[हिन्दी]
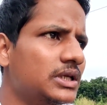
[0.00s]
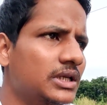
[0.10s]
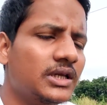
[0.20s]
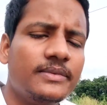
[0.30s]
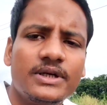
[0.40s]

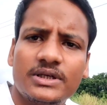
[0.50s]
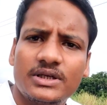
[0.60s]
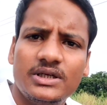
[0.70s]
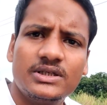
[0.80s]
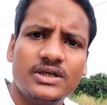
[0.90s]
गीले में
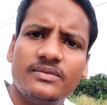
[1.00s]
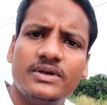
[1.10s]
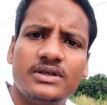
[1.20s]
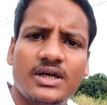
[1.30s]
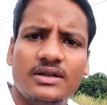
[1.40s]
कीचड़
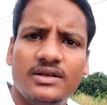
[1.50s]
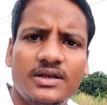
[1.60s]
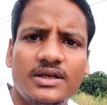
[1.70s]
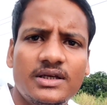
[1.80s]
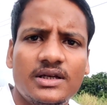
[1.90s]
में
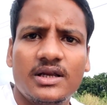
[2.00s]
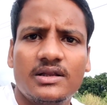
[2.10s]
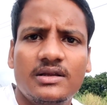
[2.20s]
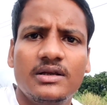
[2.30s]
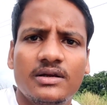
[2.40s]
नहीं
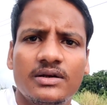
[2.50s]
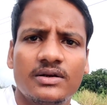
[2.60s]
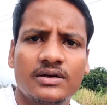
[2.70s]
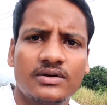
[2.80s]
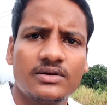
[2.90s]
रहती
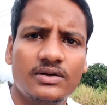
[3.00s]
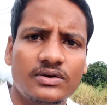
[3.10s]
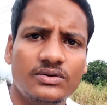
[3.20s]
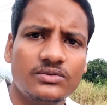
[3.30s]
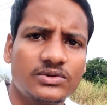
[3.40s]

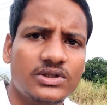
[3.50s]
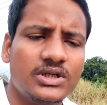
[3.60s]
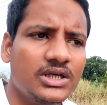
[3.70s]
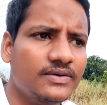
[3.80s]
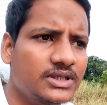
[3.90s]
उसकी
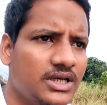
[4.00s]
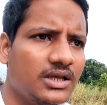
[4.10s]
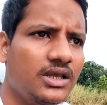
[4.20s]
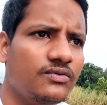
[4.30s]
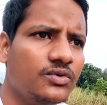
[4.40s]
यही वजह है
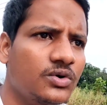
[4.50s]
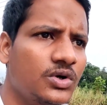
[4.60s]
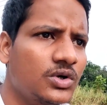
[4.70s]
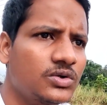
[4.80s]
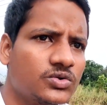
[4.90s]
कि वो
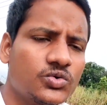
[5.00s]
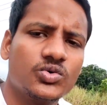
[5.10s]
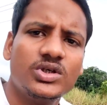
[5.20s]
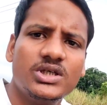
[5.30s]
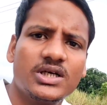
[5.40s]

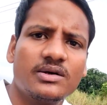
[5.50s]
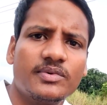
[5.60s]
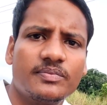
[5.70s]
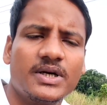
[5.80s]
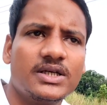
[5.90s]
सूखी जगह
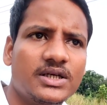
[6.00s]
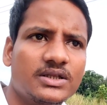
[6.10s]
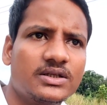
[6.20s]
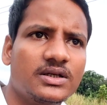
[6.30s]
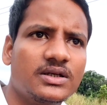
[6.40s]
पे पाई
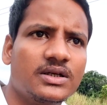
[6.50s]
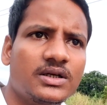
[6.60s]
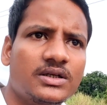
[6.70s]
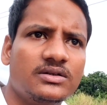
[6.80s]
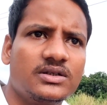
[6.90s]
जाती हैं
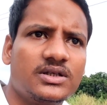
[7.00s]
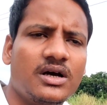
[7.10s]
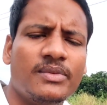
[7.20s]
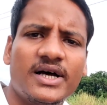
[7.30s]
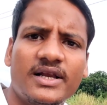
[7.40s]
जैसे
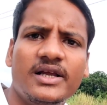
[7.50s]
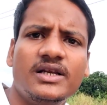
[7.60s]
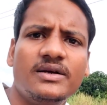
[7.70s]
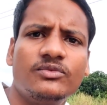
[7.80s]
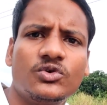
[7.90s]
हमारे
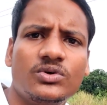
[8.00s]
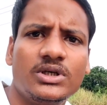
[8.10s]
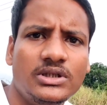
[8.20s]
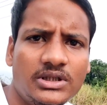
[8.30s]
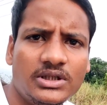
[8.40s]
एरिया में तो
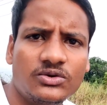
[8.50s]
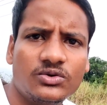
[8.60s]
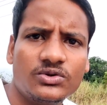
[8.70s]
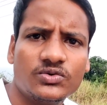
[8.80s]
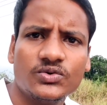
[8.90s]
नहीं है
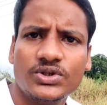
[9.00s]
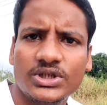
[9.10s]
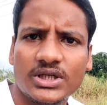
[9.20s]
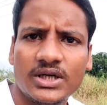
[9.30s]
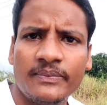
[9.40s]
कोई सूखी
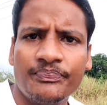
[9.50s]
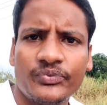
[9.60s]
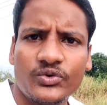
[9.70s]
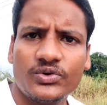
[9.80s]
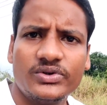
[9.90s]
जगह
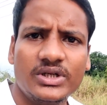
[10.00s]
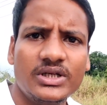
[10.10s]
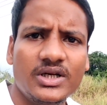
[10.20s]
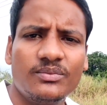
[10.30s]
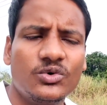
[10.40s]
तो
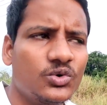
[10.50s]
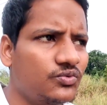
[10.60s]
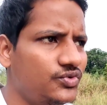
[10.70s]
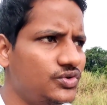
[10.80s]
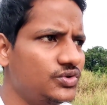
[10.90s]
इसीलिए हम
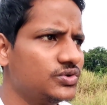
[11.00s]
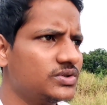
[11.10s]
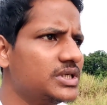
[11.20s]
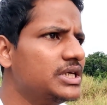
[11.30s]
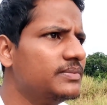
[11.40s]
लोग
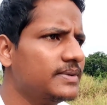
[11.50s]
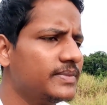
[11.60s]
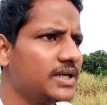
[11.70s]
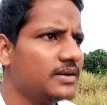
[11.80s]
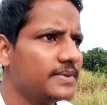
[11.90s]
वीडियोस नहीं
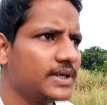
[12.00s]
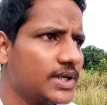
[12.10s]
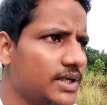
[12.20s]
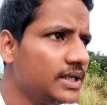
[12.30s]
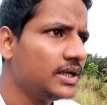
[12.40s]
बना पा
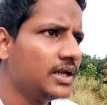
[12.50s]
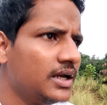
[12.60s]
रहे